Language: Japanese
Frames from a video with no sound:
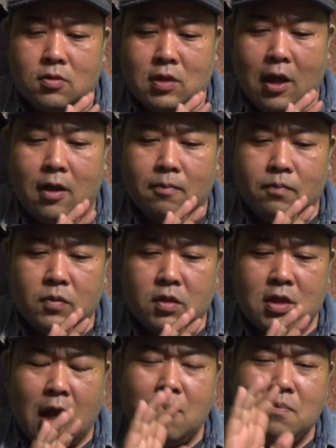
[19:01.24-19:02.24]
さ、
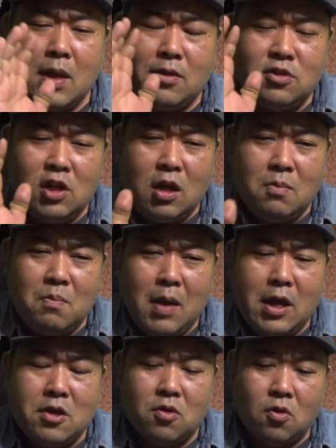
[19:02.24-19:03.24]
さんびゃくねん
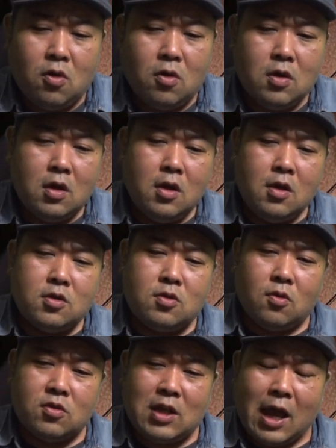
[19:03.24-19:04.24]
まえの、
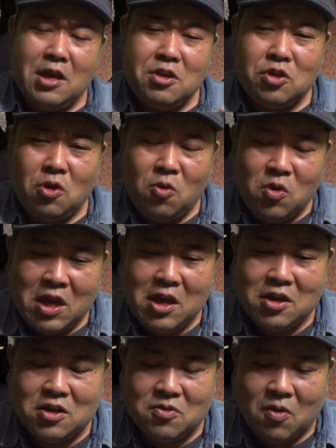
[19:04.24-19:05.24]
その最強
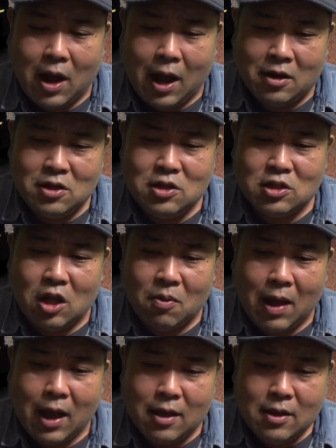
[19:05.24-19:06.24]
兵器のアリータ
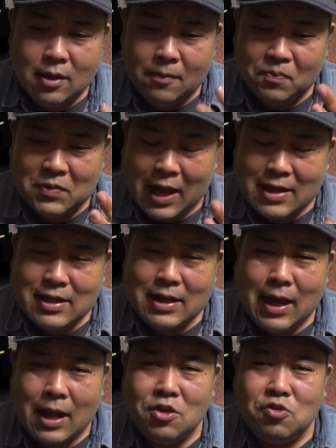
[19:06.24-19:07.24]
は、な
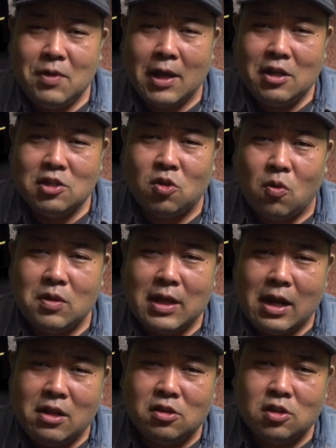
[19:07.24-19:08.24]
ぜがゆえにそん
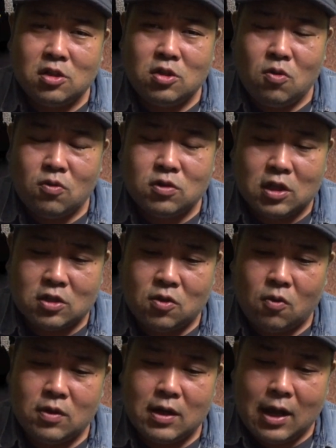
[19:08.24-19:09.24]
なに強くて、
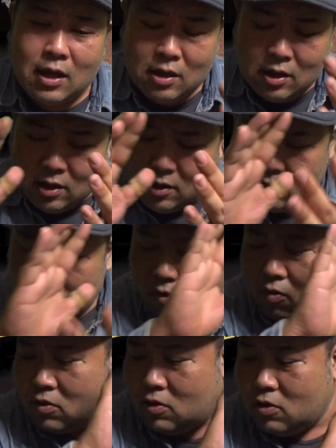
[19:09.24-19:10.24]
そんな、そ
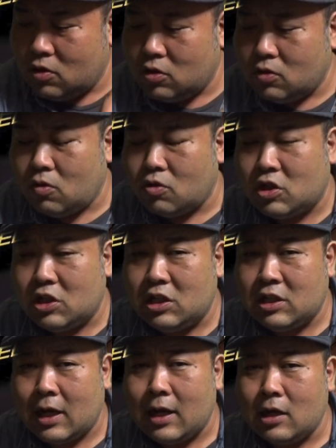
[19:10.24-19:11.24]
の空中都市に
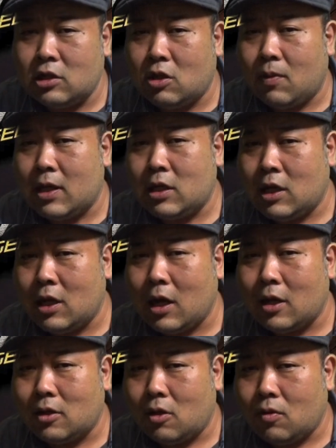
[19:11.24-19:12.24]
行かなくてはいけな
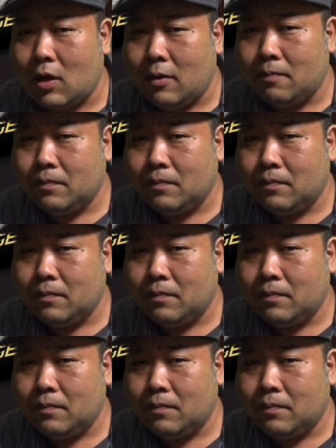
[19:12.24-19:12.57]
かったのか。